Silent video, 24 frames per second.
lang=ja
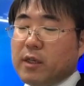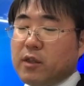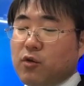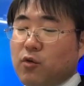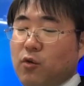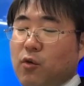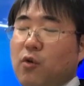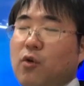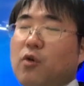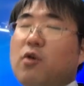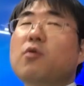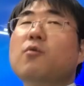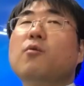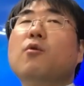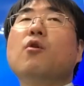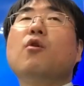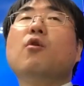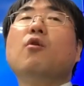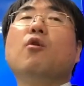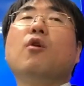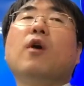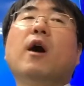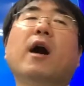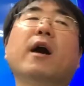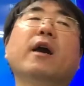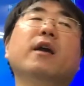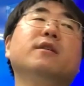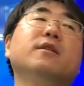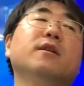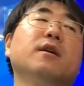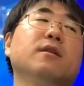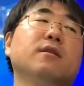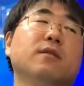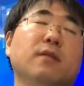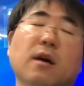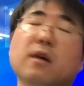なところを挙げ
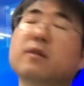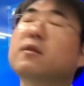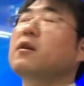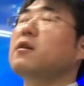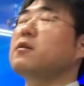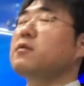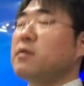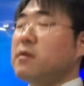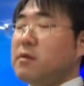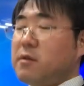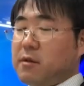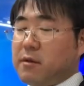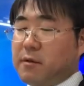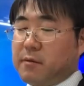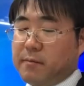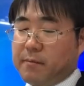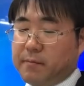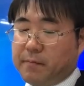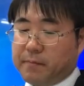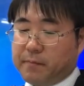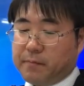ちゃったって話です。